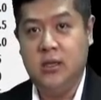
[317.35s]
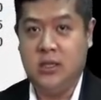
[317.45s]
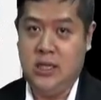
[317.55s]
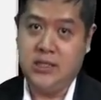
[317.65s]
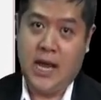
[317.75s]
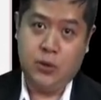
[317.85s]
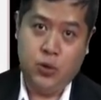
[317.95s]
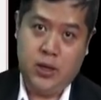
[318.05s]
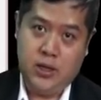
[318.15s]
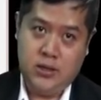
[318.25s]
题材
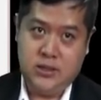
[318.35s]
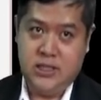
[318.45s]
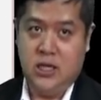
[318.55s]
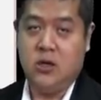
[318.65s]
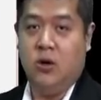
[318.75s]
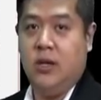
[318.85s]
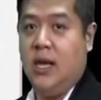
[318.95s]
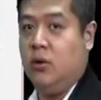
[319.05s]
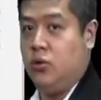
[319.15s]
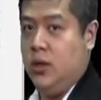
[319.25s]
对、结构也
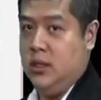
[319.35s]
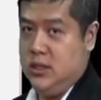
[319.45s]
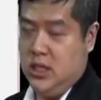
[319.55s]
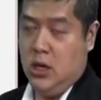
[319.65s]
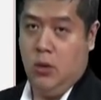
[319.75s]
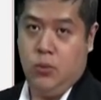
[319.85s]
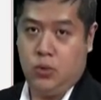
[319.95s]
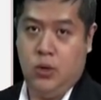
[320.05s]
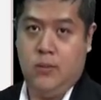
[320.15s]
要对，结构不对